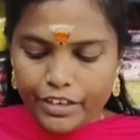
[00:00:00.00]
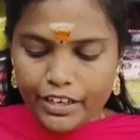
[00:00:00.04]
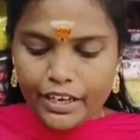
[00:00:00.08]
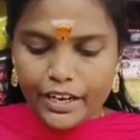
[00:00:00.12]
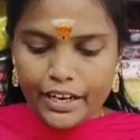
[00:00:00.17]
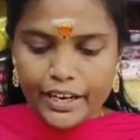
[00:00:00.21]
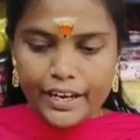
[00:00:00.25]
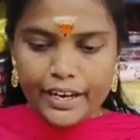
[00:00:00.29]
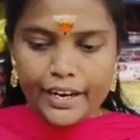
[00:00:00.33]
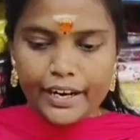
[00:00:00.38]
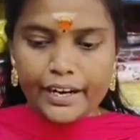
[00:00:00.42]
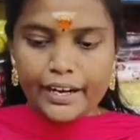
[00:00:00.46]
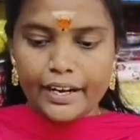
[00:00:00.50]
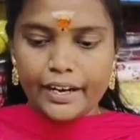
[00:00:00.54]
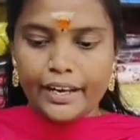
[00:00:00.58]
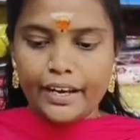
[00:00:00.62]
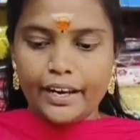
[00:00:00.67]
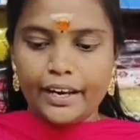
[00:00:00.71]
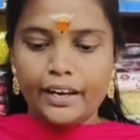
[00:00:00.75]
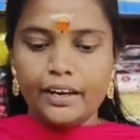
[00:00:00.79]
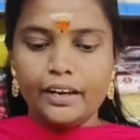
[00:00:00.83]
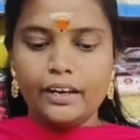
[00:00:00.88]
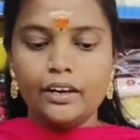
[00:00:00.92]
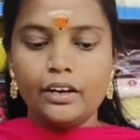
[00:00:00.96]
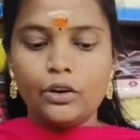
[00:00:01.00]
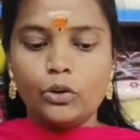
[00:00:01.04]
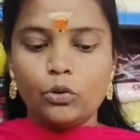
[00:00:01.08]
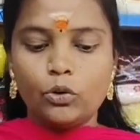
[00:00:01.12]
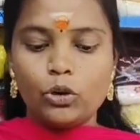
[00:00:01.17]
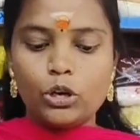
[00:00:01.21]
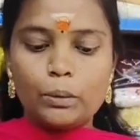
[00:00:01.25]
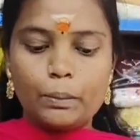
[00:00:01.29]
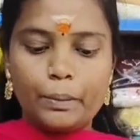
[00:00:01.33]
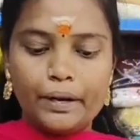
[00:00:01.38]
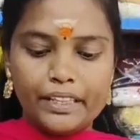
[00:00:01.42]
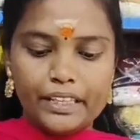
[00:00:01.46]
ரயான்ல
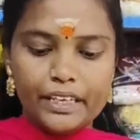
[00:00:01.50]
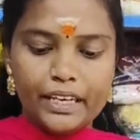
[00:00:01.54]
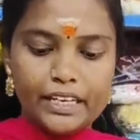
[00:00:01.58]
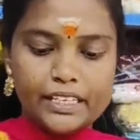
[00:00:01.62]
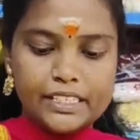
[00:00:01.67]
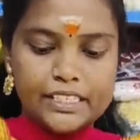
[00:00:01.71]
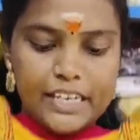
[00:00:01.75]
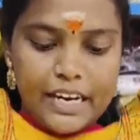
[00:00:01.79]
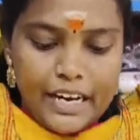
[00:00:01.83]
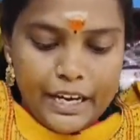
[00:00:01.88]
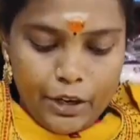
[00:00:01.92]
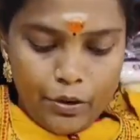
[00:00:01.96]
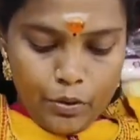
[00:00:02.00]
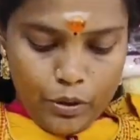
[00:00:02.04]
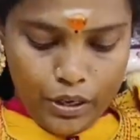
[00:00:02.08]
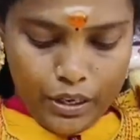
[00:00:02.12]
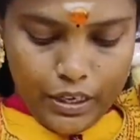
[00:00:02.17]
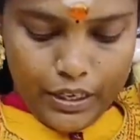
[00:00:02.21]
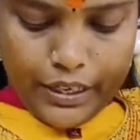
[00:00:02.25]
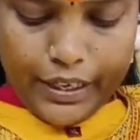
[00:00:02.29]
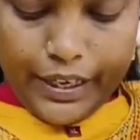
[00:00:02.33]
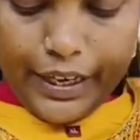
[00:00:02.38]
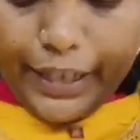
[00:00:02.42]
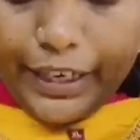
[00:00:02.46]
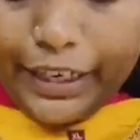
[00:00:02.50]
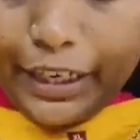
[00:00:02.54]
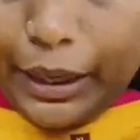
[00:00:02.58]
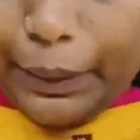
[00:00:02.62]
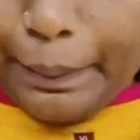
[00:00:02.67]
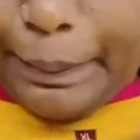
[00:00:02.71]
உங்களுக்கு பாத்தீங்கன்னா ஜரி ஒர்க் நெக்லயும்